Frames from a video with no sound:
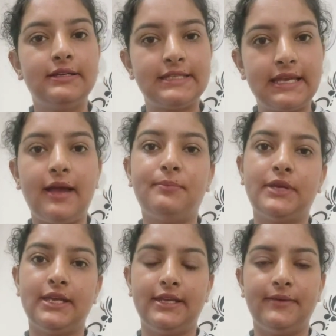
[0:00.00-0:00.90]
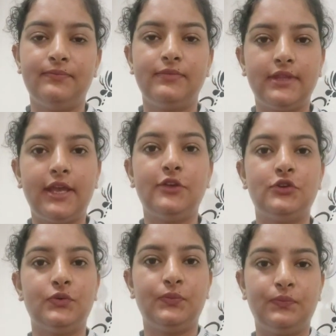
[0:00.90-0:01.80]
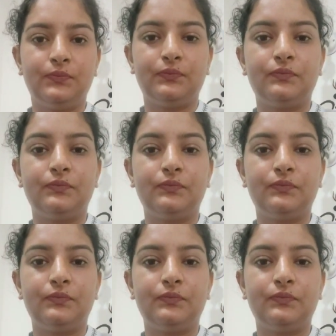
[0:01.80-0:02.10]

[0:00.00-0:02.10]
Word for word: स्कैप के लिए थैंक यू